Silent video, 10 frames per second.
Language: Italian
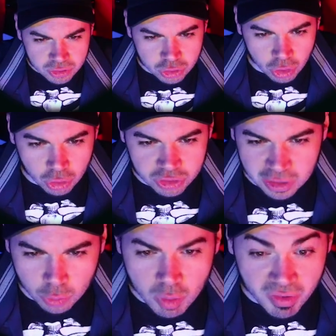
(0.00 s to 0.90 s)
Sono
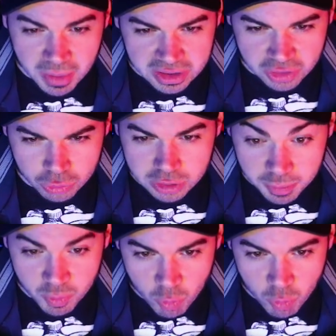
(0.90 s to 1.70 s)
stato nuovamente sul deep